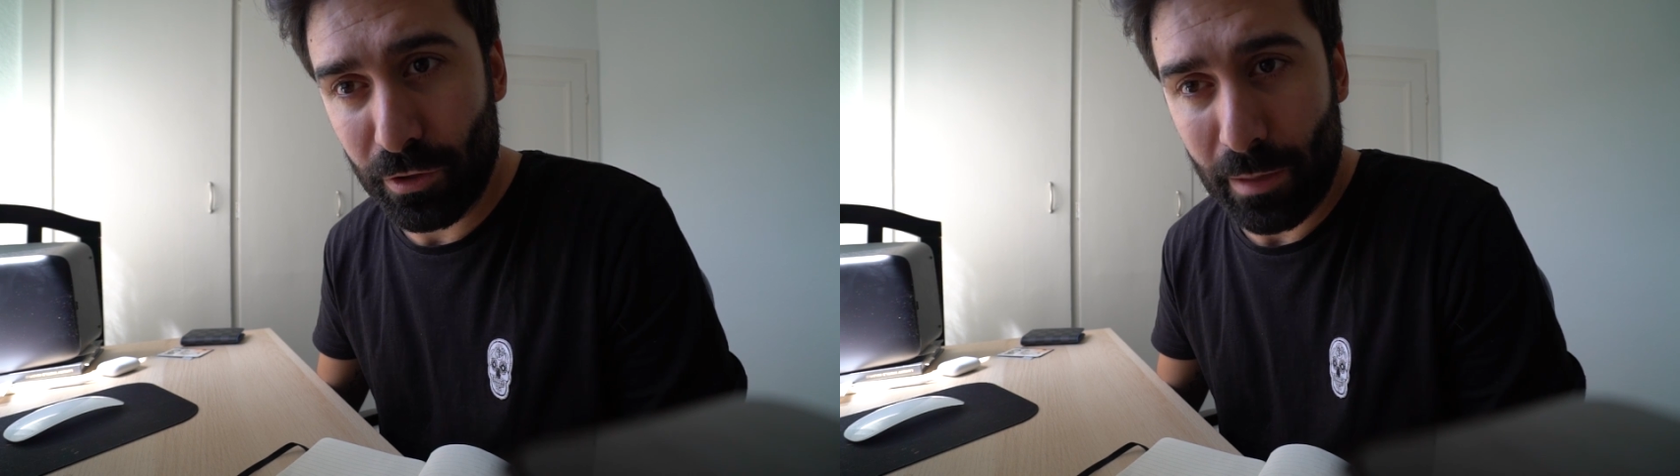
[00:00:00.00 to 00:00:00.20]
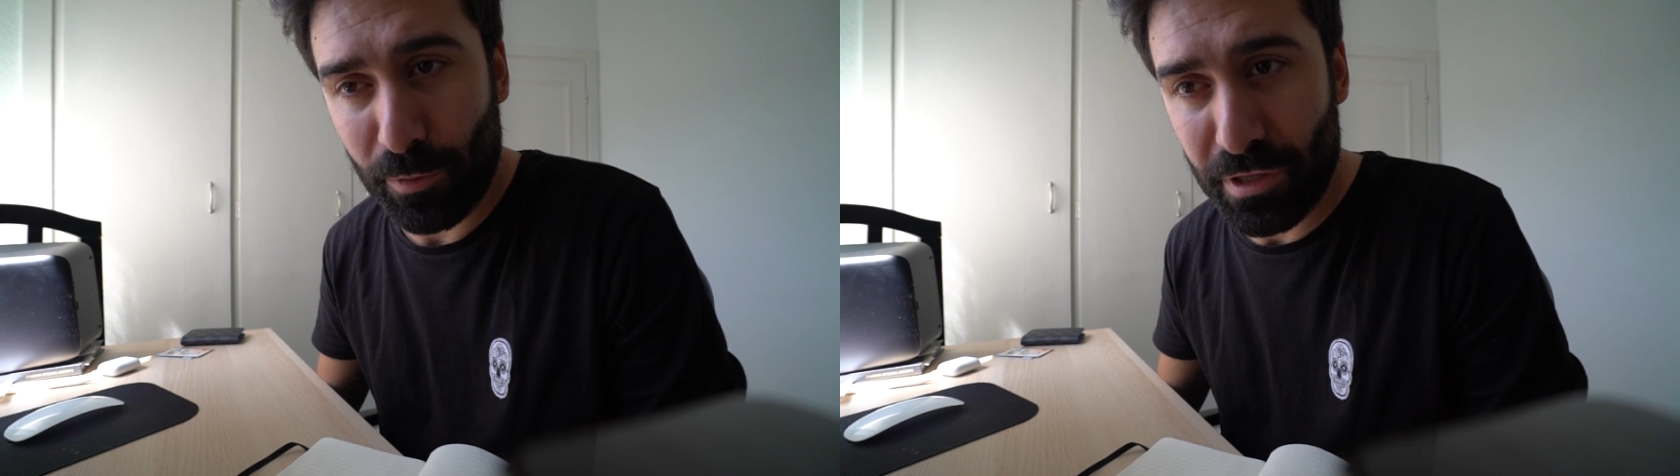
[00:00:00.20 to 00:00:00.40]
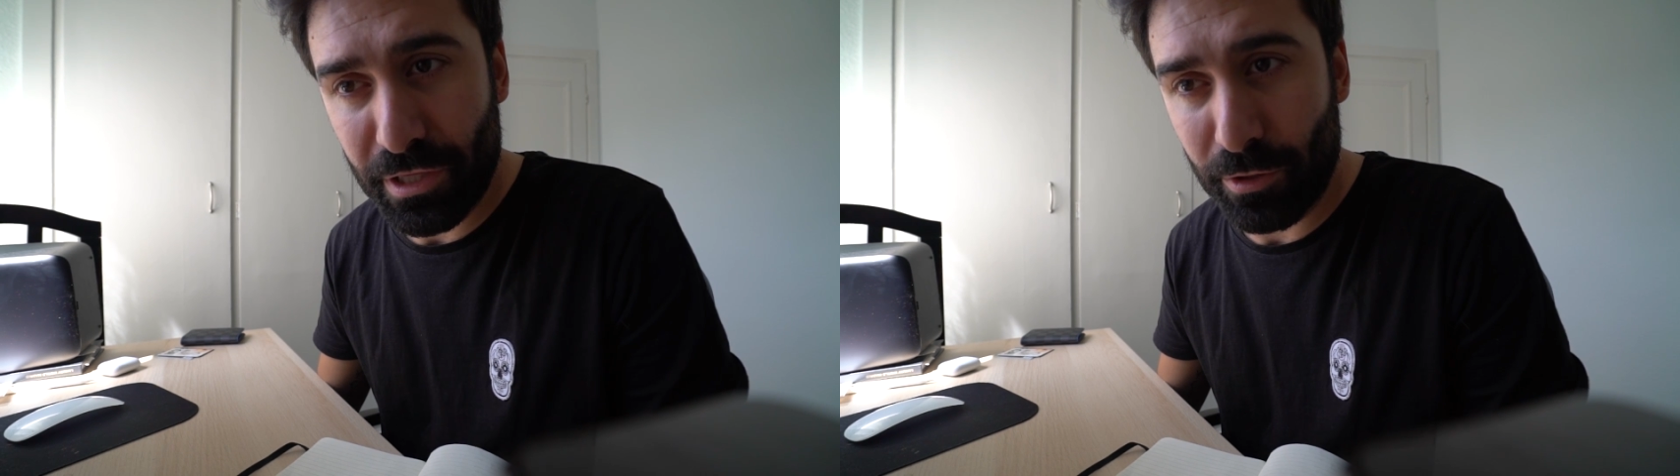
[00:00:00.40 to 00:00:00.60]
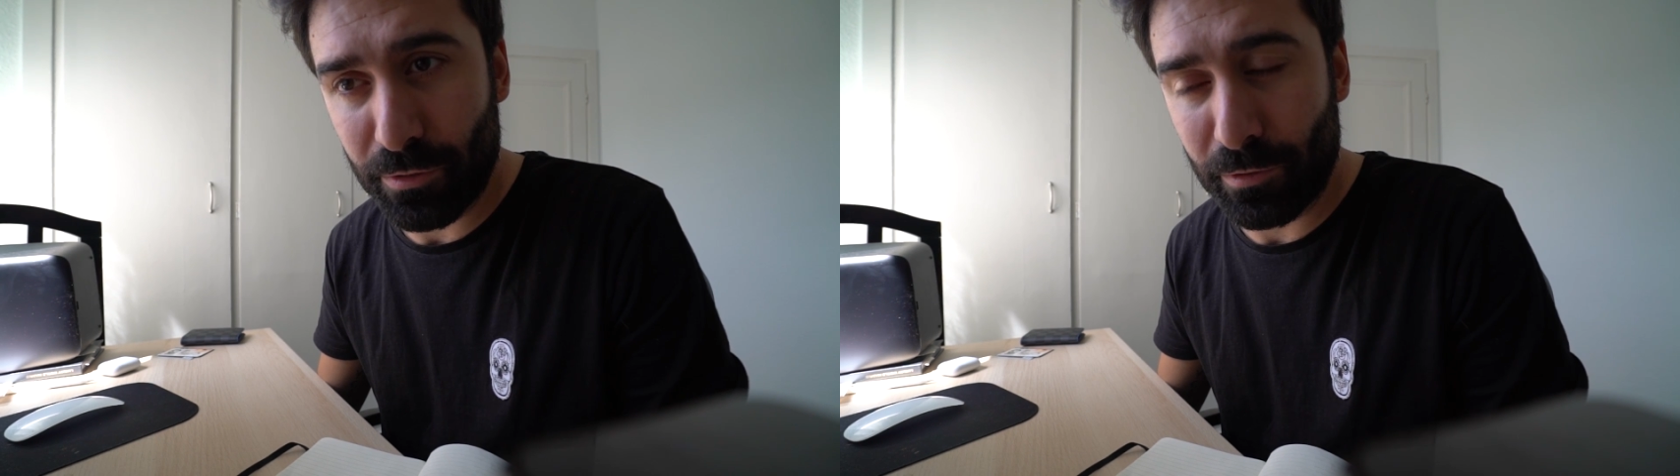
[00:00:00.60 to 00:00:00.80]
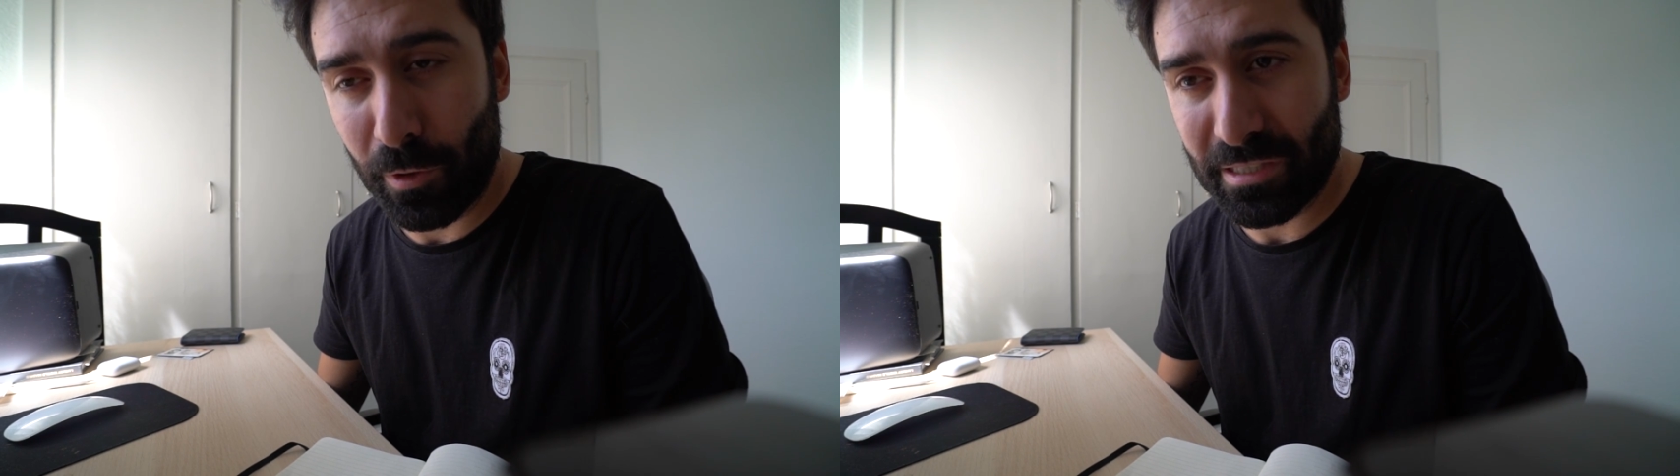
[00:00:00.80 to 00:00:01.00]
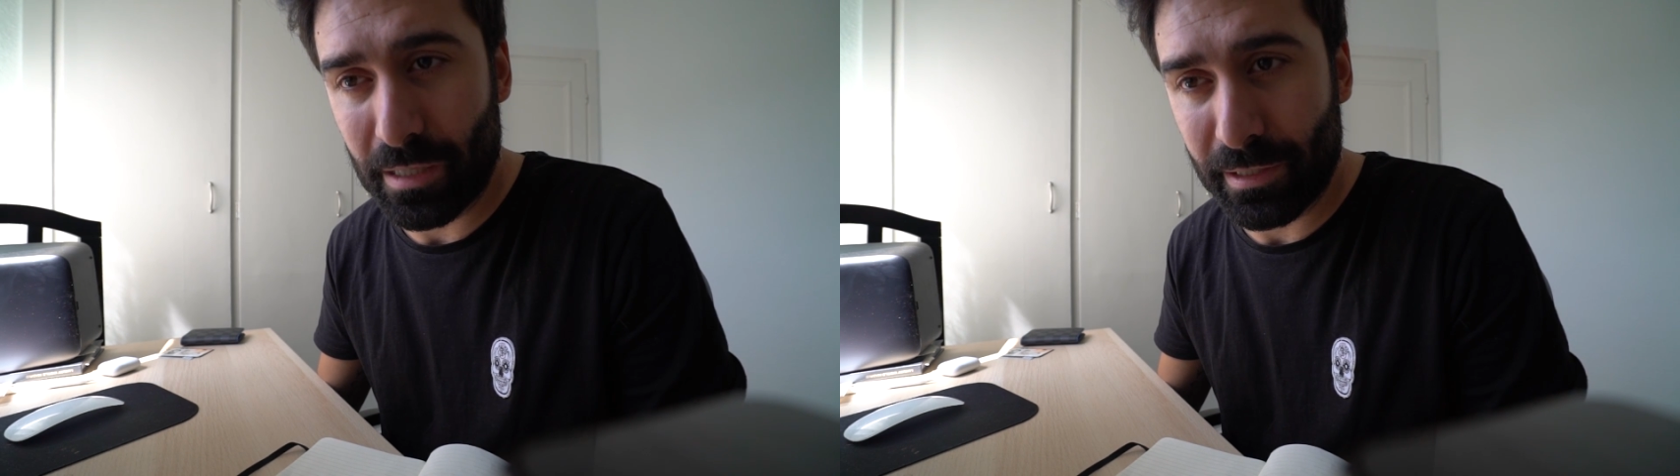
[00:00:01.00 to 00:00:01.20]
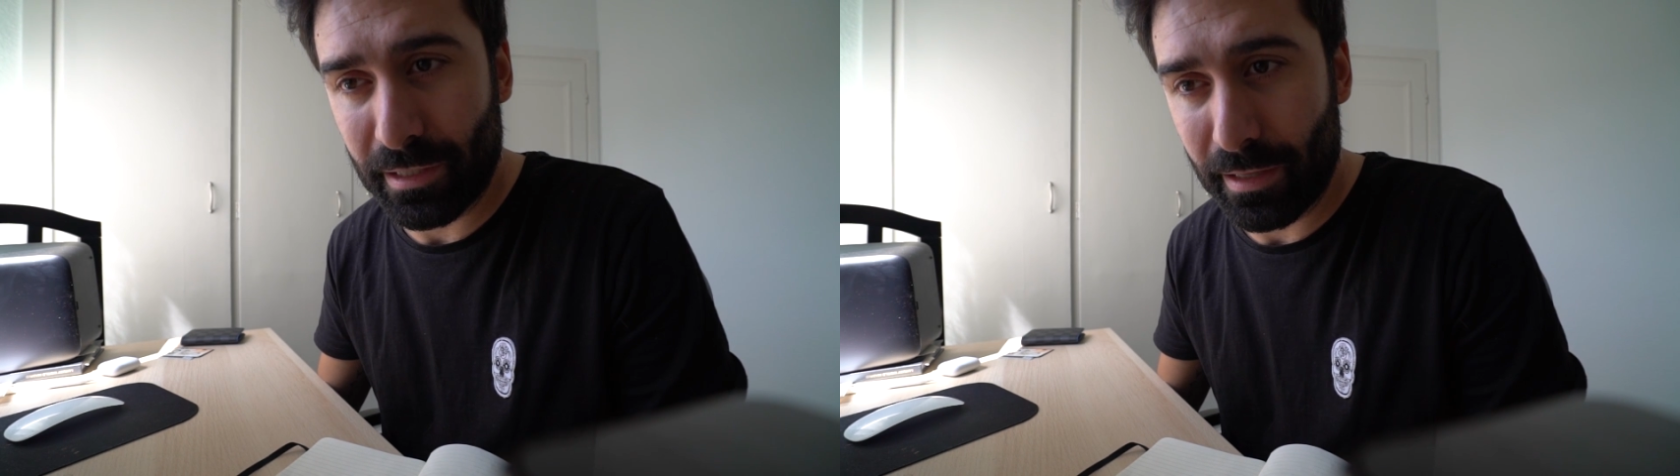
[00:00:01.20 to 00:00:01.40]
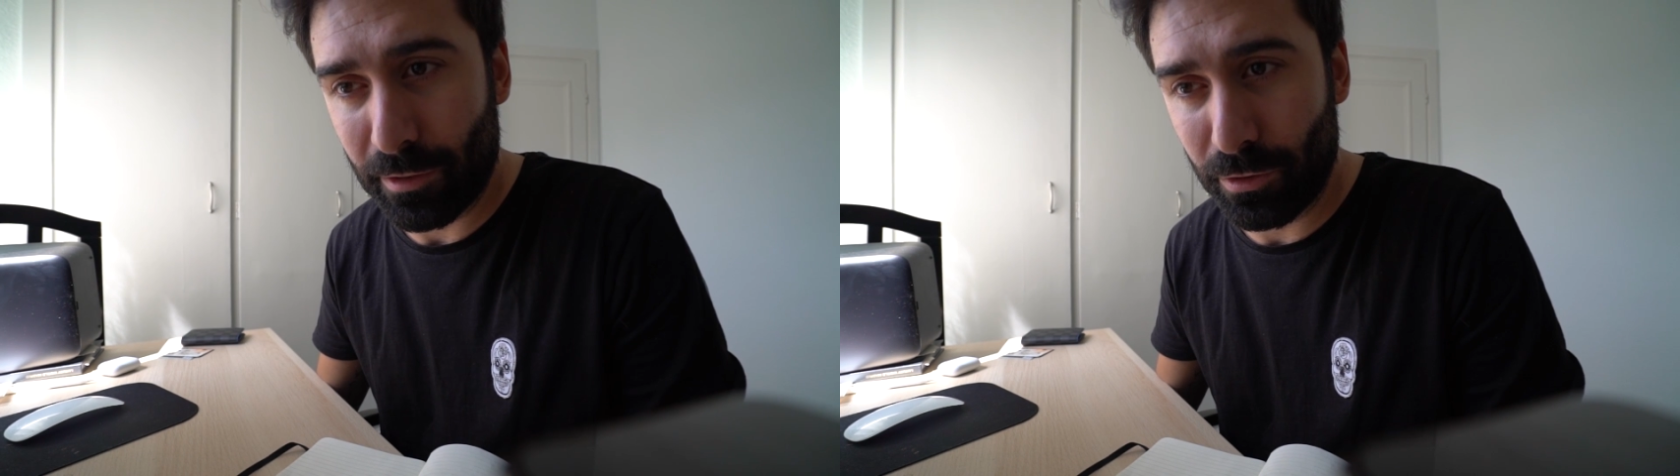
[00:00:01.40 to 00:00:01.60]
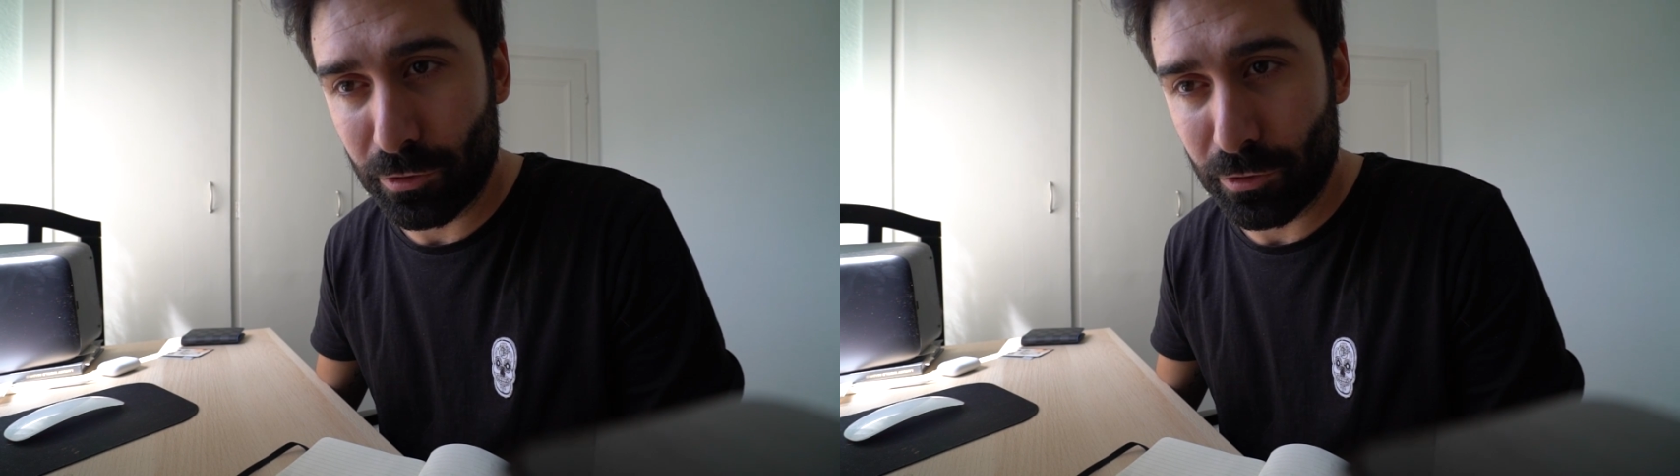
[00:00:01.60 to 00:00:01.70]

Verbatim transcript: la policía no, no va a saber nada, ¿no?